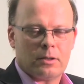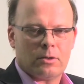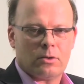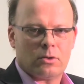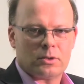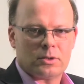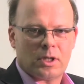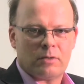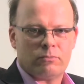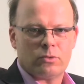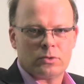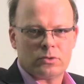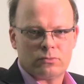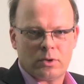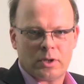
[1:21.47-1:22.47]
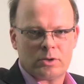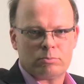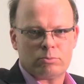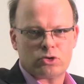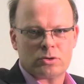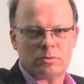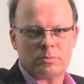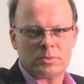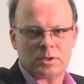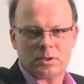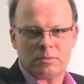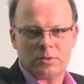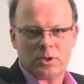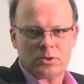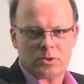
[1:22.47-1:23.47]
Und da haben wir uns für eine
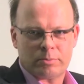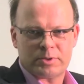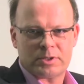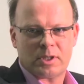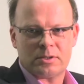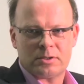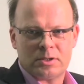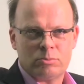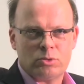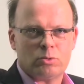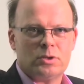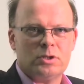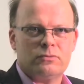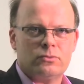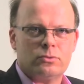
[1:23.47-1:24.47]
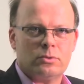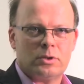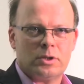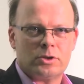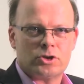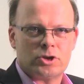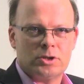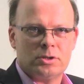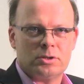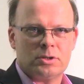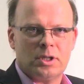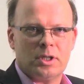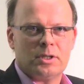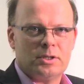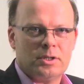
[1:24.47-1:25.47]
bestimmte Substanz, nämlich Olivenöl,
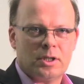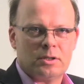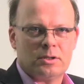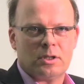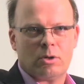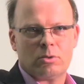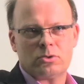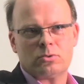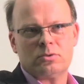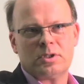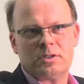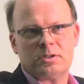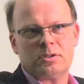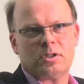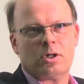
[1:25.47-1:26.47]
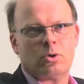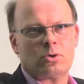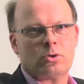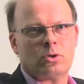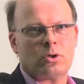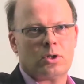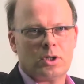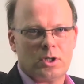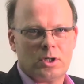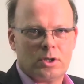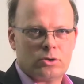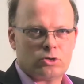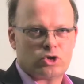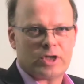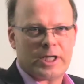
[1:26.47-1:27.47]
entschieden, die dann die Haut zusätzlich auch noch
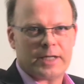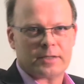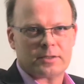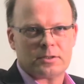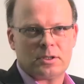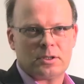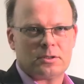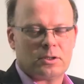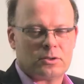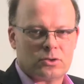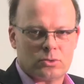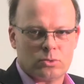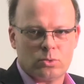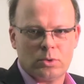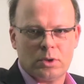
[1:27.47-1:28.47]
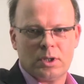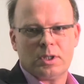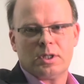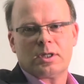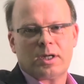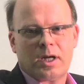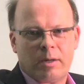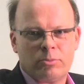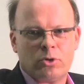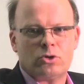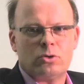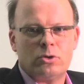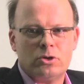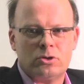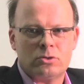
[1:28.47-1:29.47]
stärkt. Dazu kam
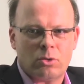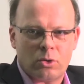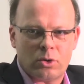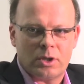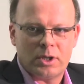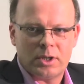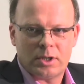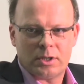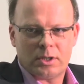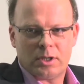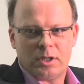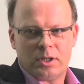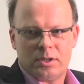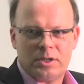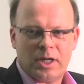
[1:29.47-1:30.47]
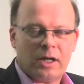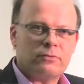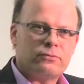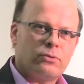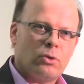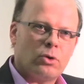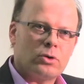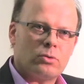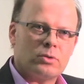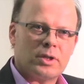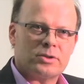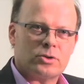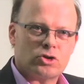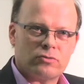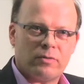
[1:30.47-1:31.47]
natürlich noch äh, die
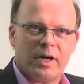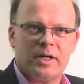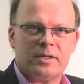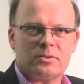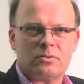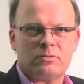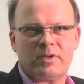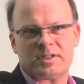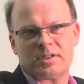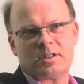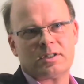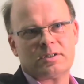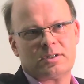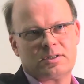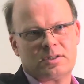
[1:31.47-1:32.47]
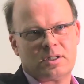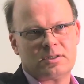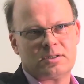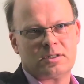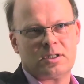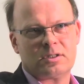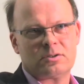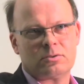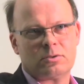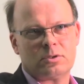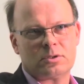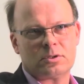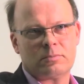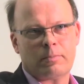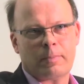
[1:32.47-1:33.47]
Anforderung, dass es schweiß- und wasserresistent sein
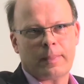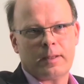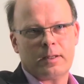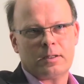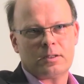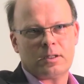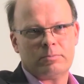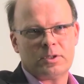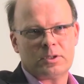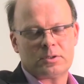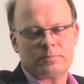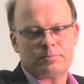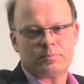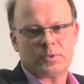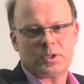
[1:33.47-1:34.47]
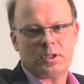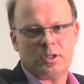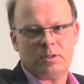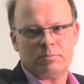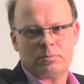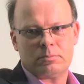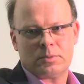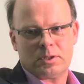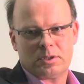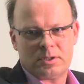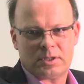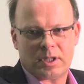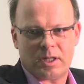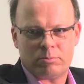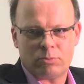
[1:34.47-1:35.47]
sollte, damit eben
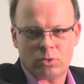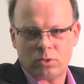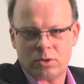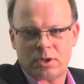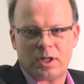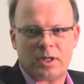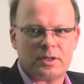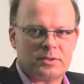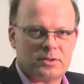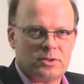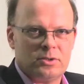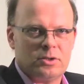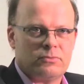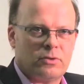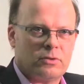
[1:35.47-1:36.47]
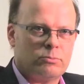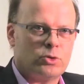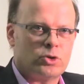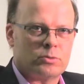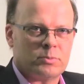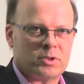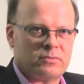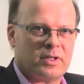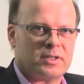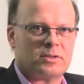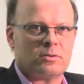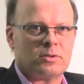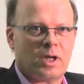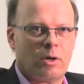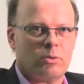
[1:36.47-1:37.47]
die Salbengrundlage sich nicht vermischt mit
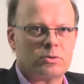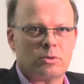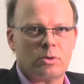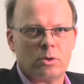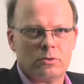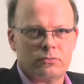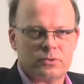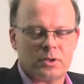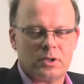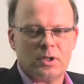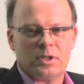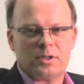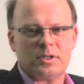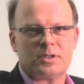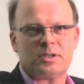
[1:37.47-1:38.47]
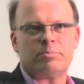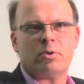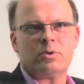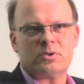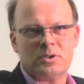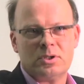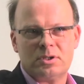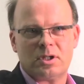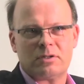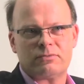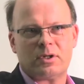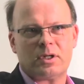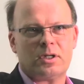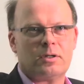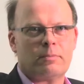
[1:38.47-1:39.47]
Wasser und ausläuft. Das ist bei uns nicht
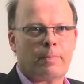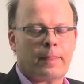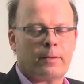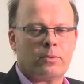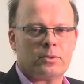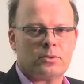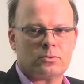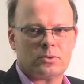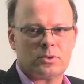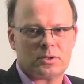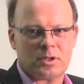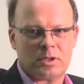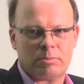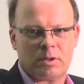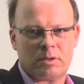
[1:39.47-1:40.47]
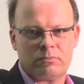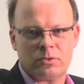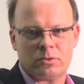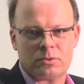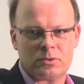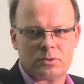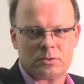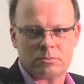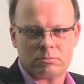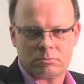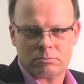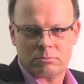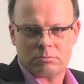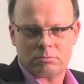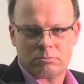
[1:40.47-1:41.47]
der Fall und, und deshalb haben wir uns
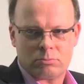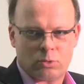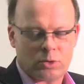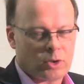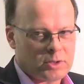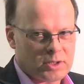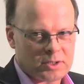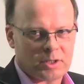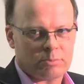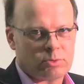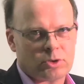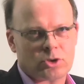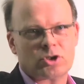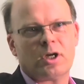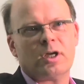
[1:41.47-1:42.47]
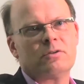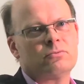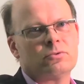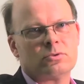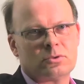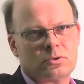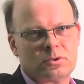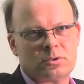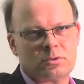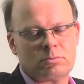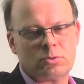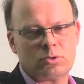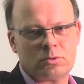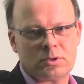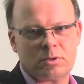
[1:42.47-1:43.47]
oder deshalb unterscheiden wir uns
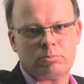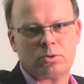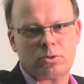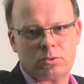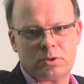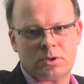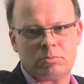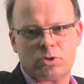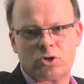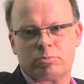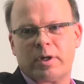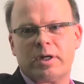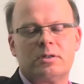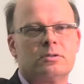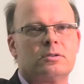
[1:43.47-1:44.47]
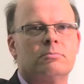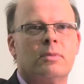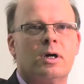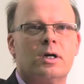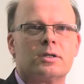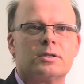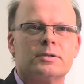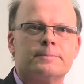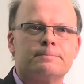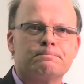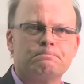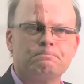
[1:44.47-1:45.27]
mit unserem Produkt dementsprechend im Markt.